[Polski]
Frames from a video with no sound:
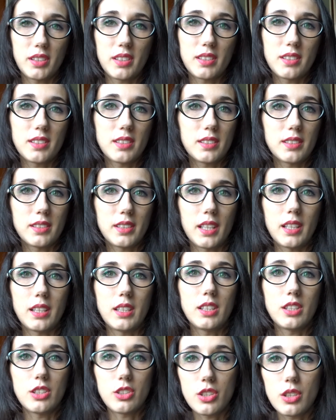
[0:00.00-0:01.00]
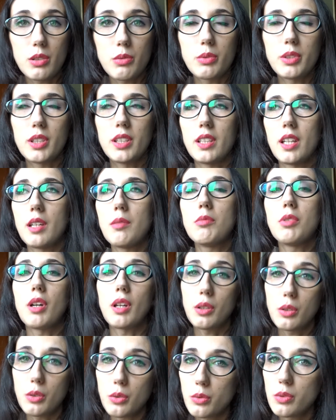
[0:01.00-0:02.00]
decyzja i nie żałuję jej. Była
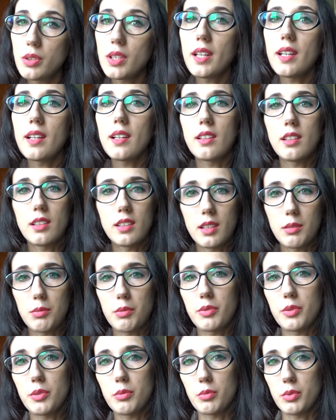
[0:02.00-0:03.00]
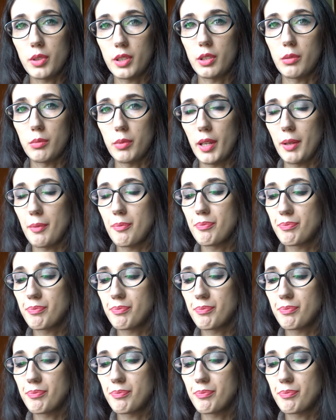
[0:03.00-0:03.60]
trudna, ale na pewno była dobra.